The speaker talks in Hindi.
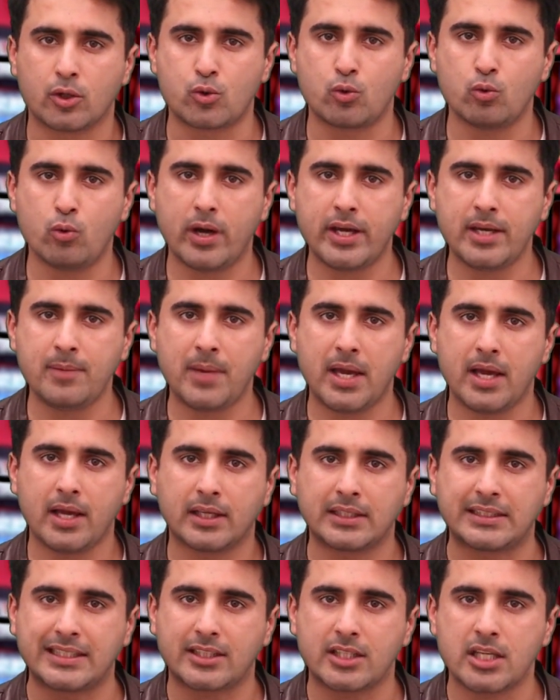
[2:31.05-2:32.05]
यूएई
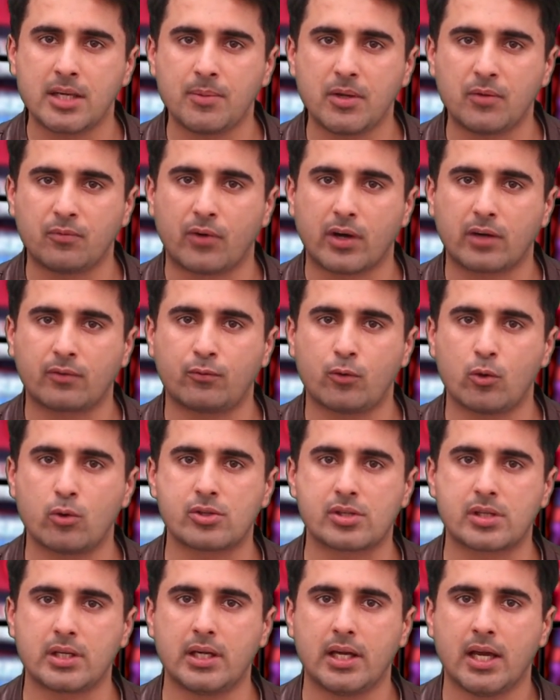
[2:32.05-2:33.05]
में जितनी भी
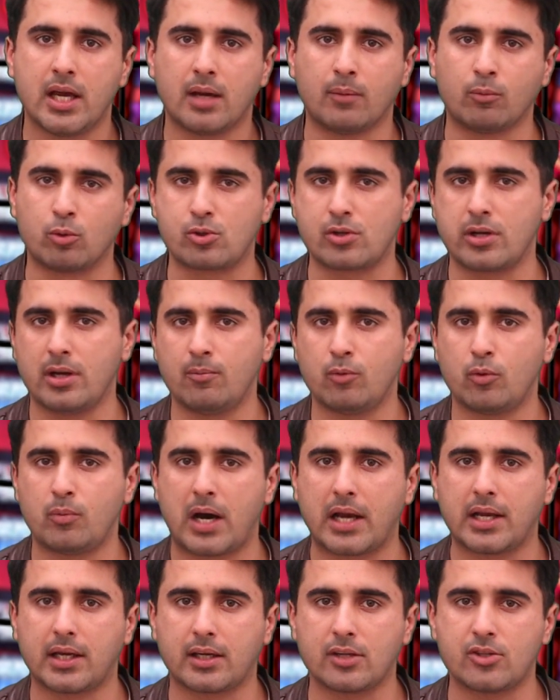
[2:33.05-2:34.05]
वर्कफोर्स थी मुस्लिम
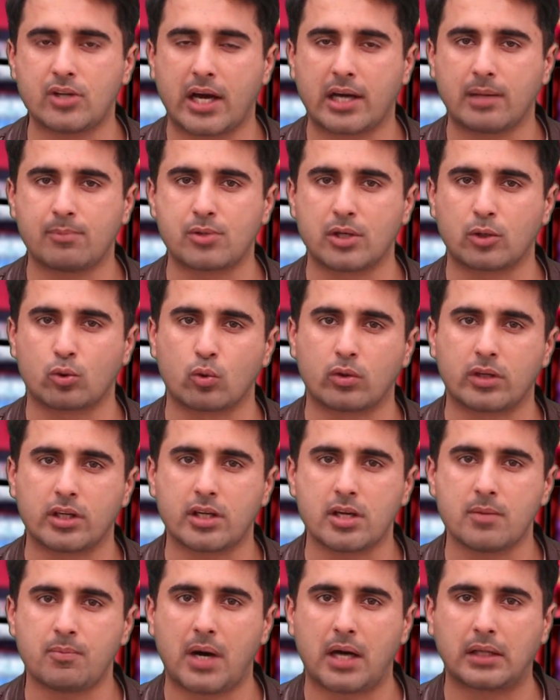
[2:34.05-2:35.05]
ममालिक की जानब से
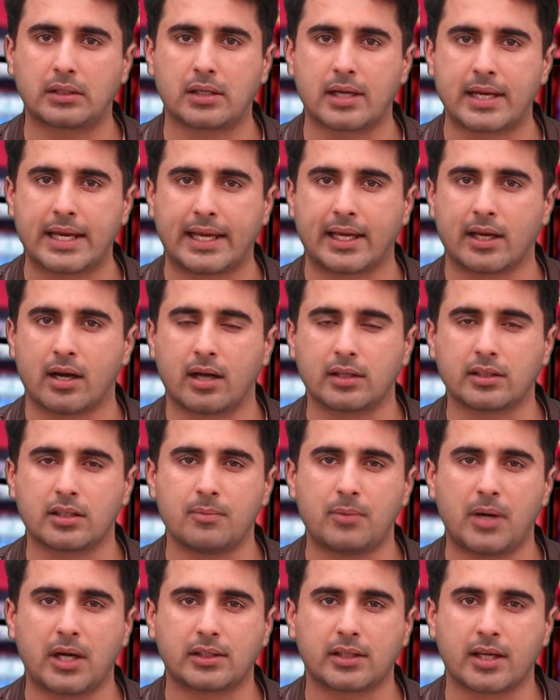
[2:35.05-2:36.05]
तुर्की की बात करें ईरान
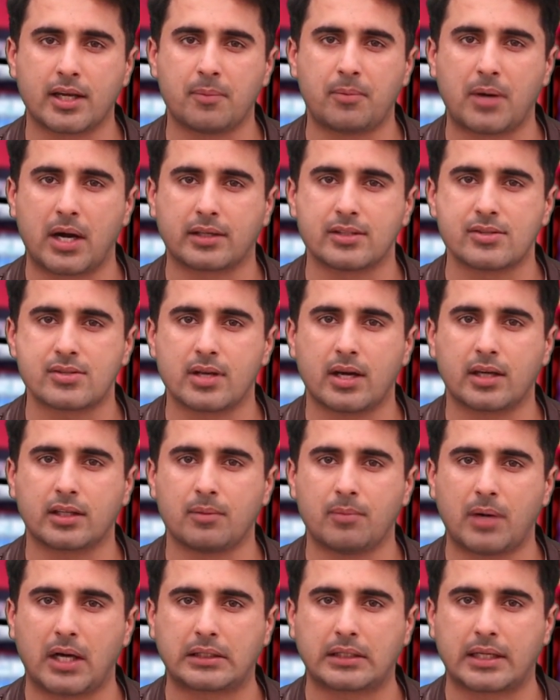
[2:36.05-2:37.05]
की बात करें पाकिस्तान
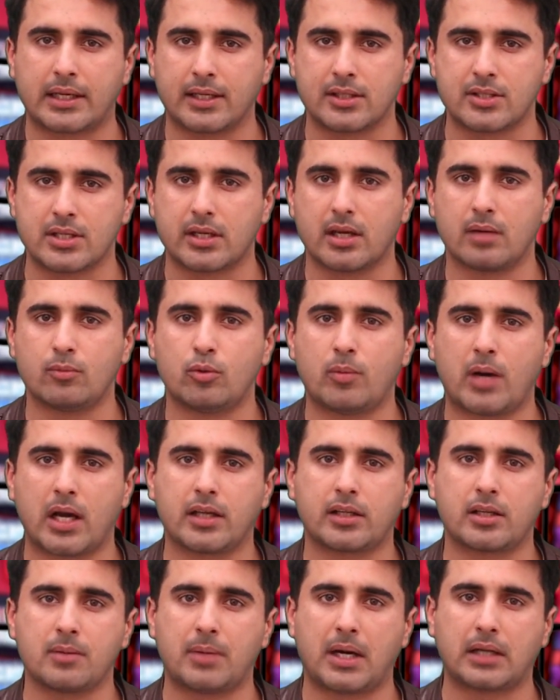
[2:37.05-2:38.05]
की बात करें दीगर
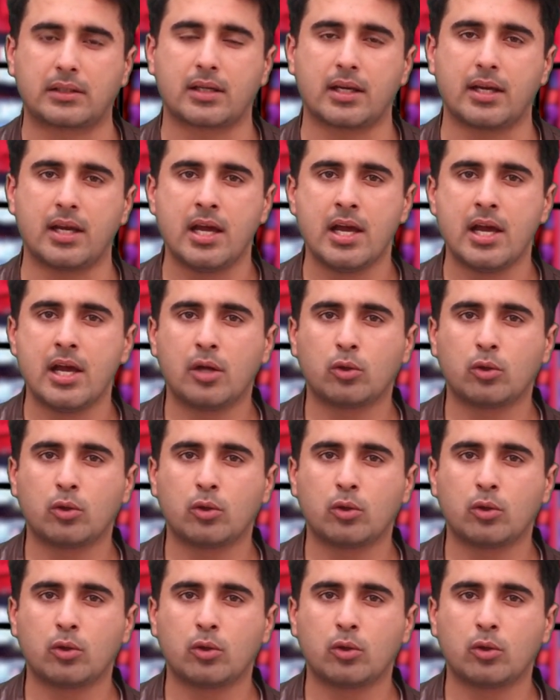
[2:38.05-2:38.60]
ममालिक की बात करें